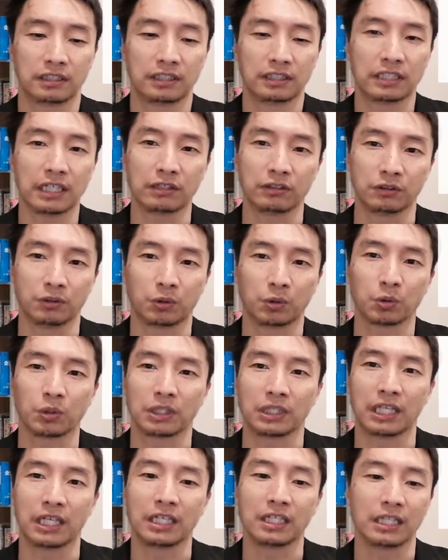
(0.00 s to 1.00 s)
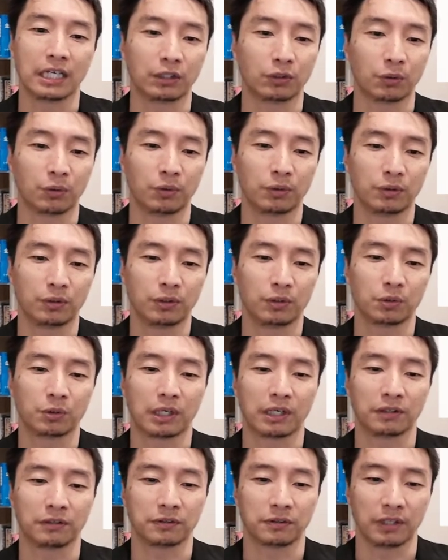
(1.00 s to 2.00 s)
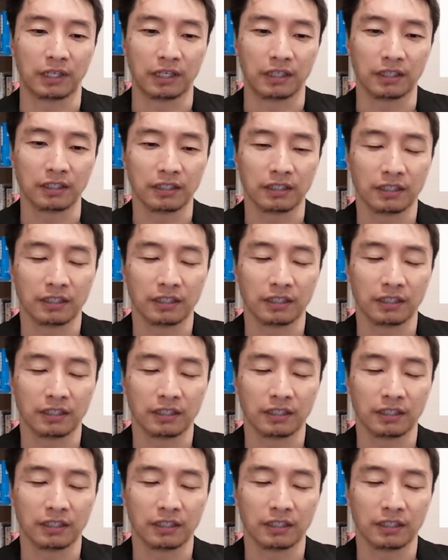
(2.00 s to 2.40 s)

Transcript: 至ることができないということなんですね。